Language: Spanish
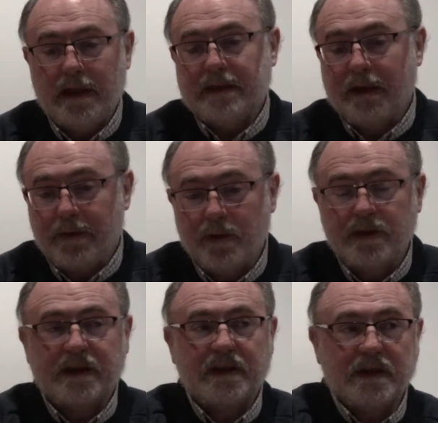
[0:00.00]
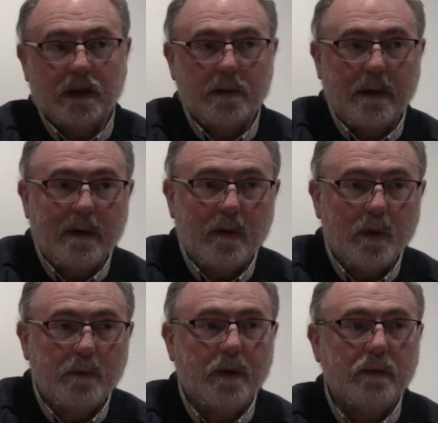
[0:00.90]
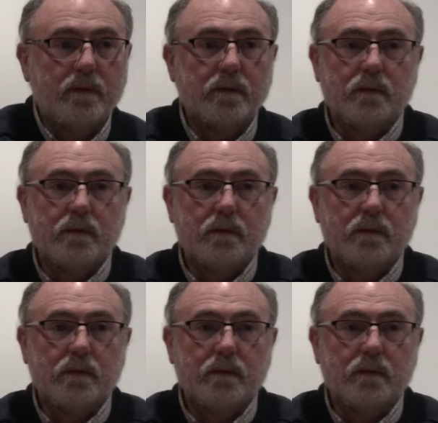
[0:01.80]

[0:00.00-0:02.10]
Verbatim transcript: las acciones que desarrollaban el grupo